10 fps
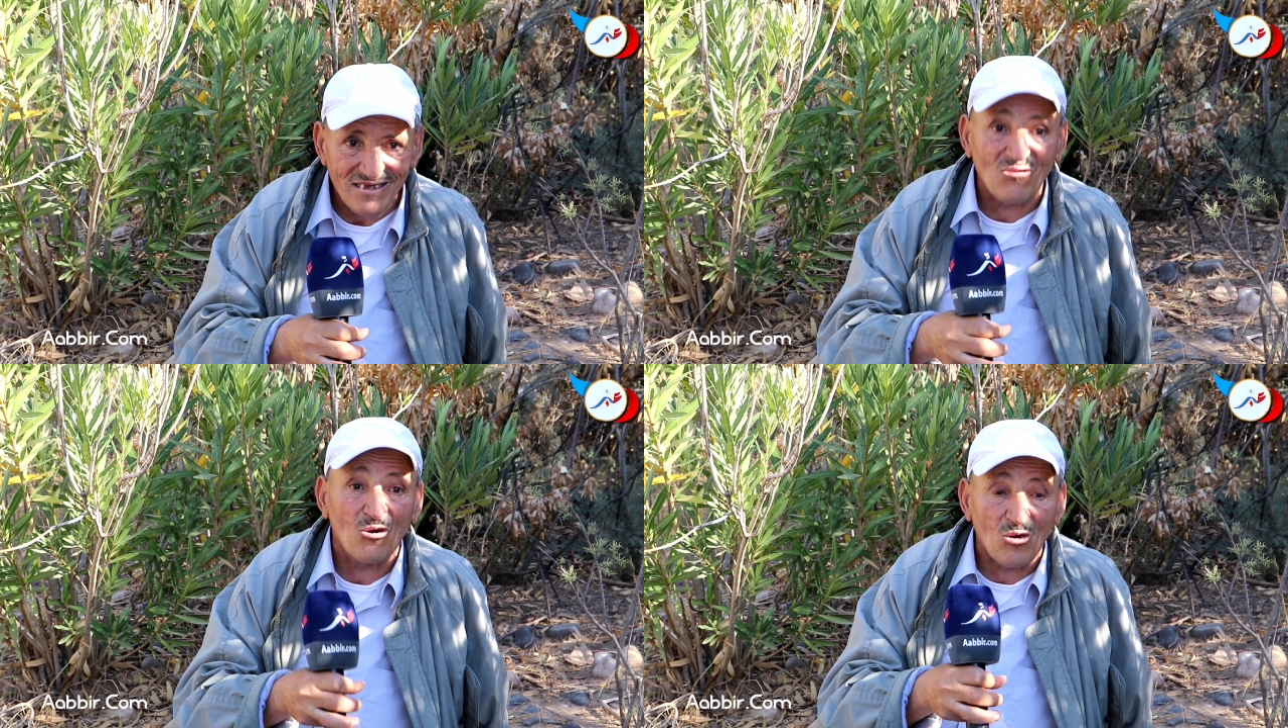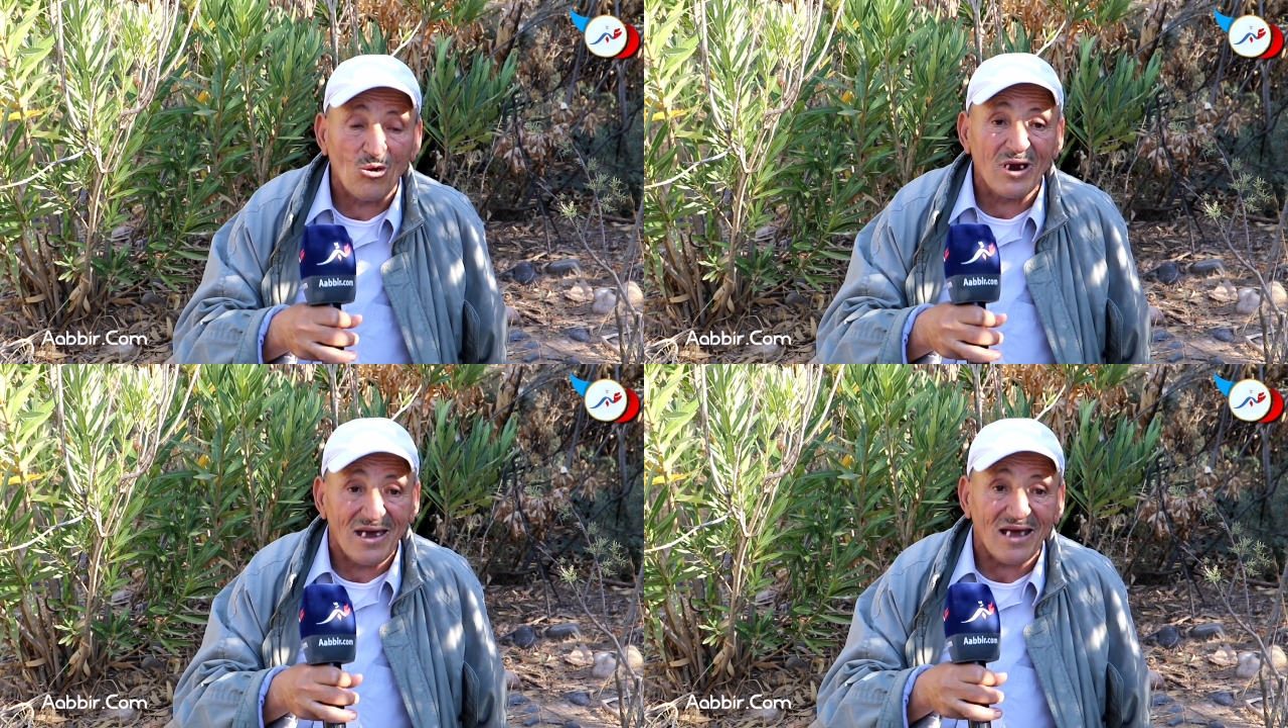تا يقول
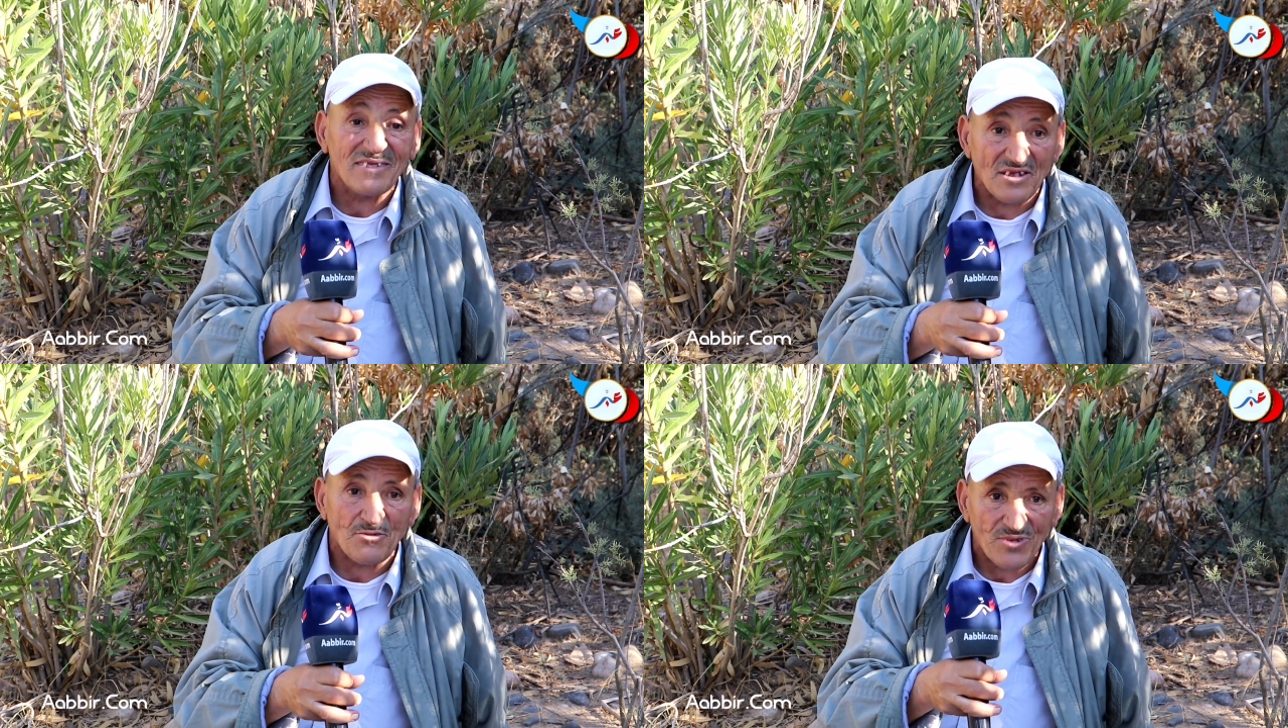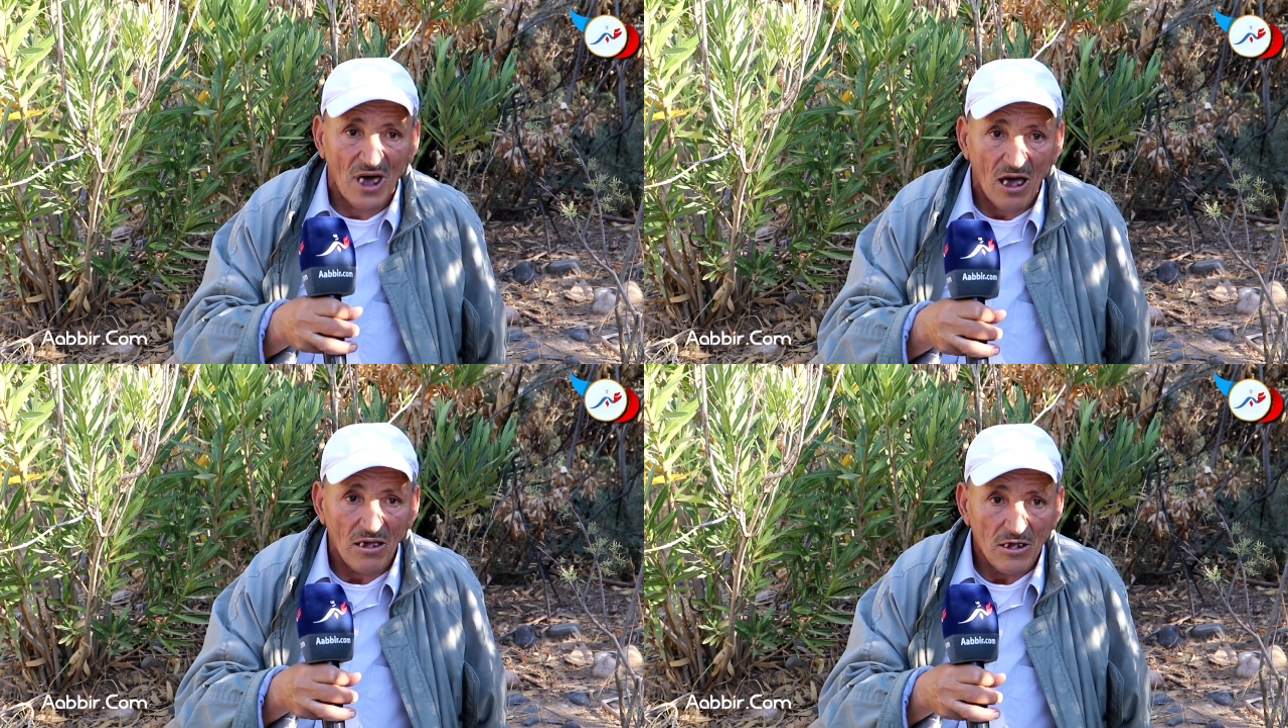لك والله الا
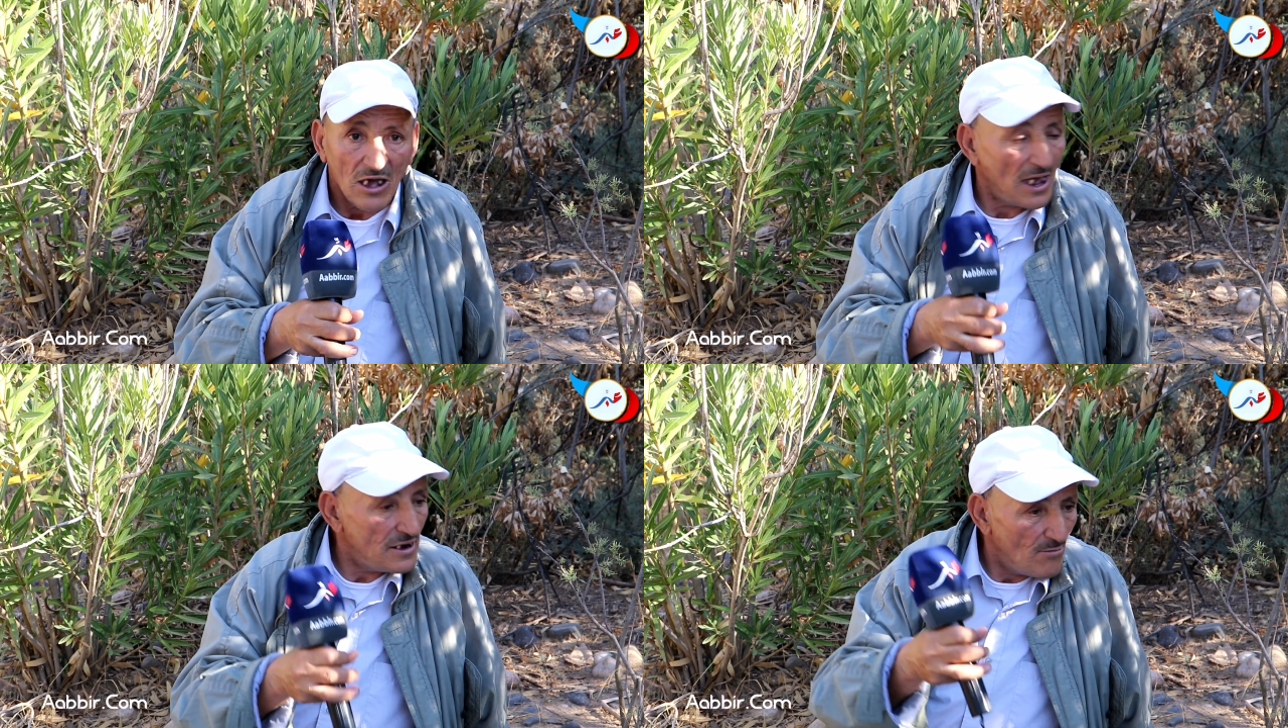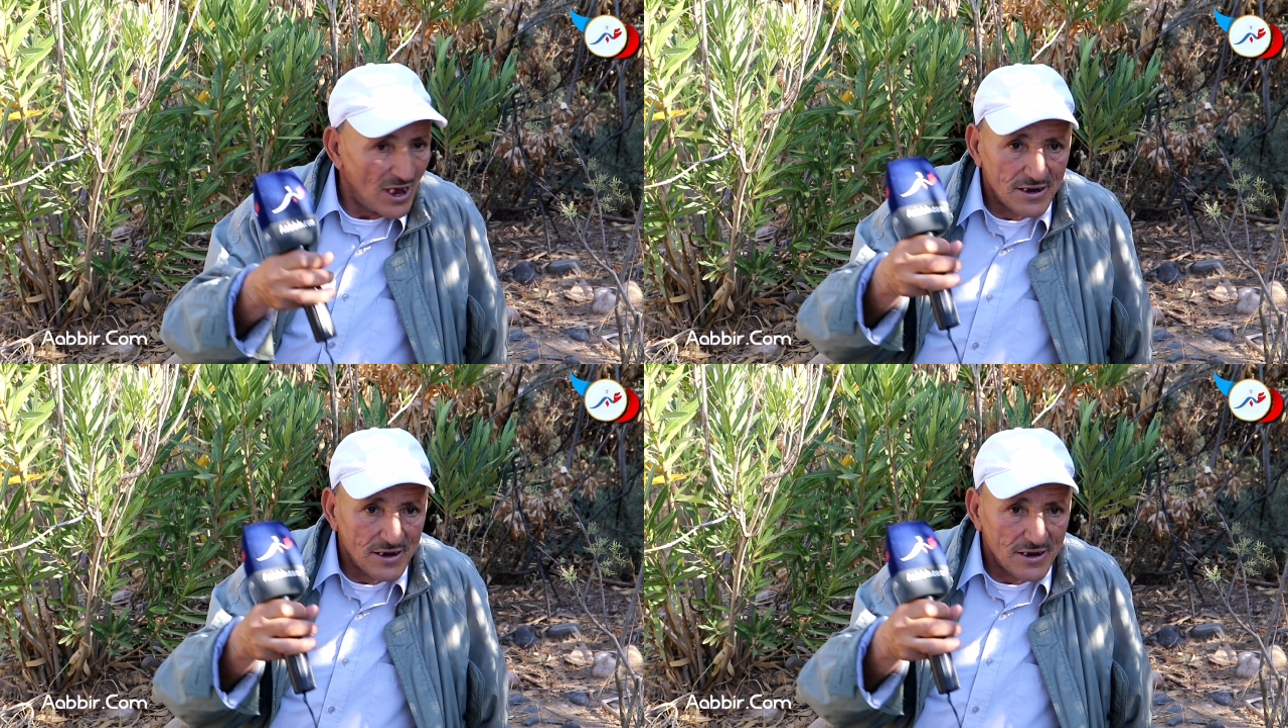اختصبتها حنا